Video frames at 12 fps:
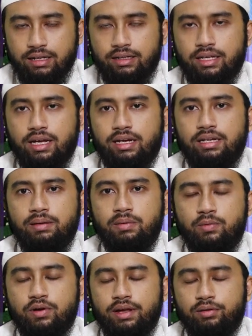ketika dia
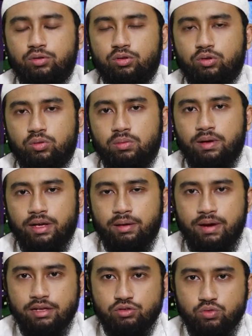memulai untuk memakai
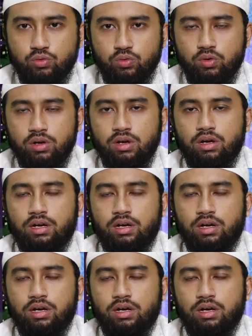baju,